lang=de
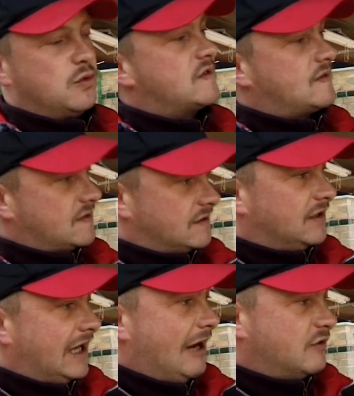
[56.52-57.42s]
bloß
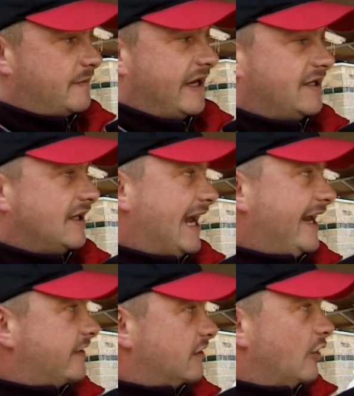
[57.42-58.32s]
auswärtige
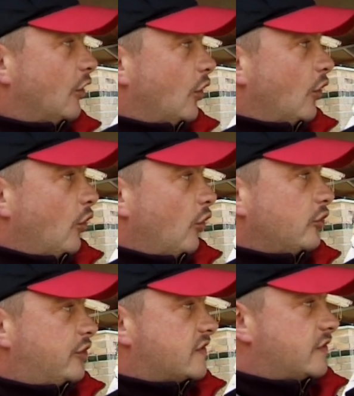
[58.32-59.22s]
Leute
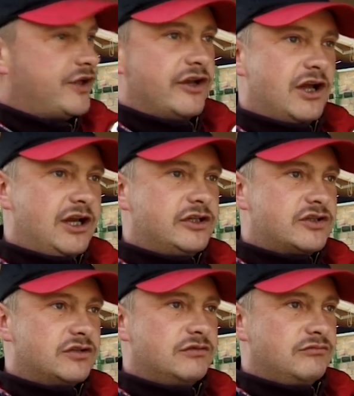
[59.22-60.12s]
und die sich dann
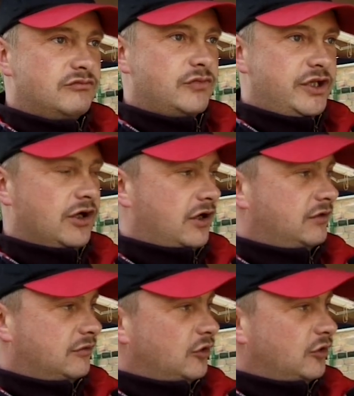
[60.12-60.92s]
halt hier